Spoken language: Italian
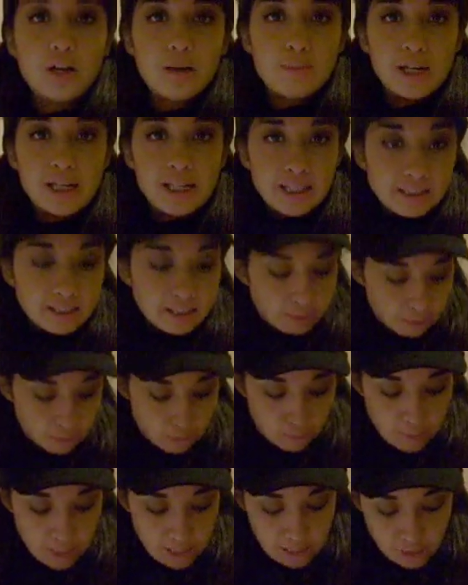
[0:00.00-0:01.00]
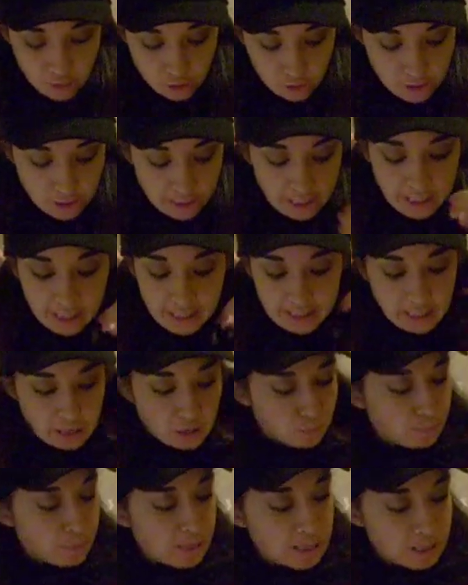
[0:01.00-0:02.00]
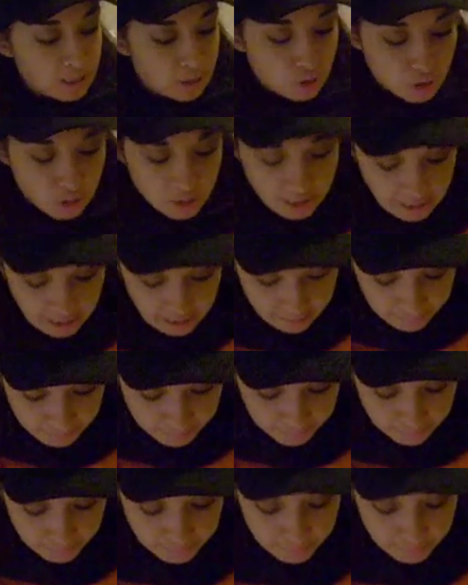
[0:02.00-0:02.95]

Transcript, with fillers: una maglietta, ma è un maglione ed è un maglione